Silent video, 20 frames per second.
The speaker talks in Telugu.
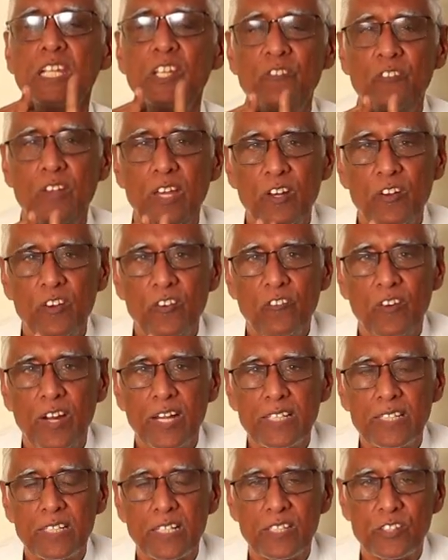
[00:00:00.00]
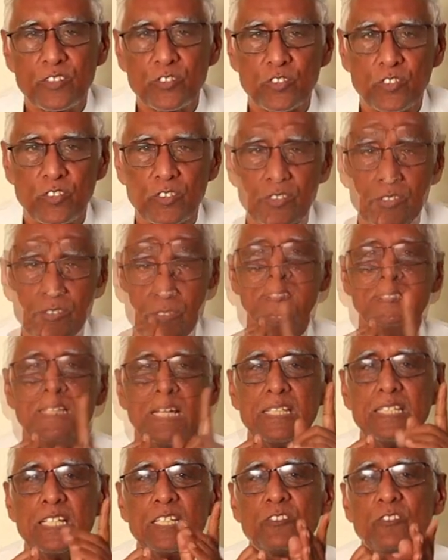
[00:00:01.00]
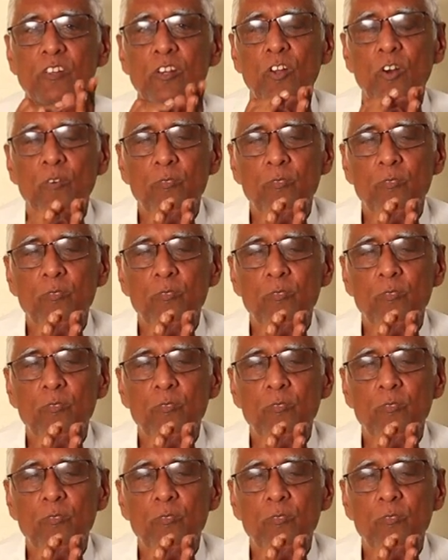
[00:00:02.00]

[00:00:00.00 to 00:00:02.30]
ఈ వేలుని వాడి తగ్గించుకోవచ్చు జలతత్వ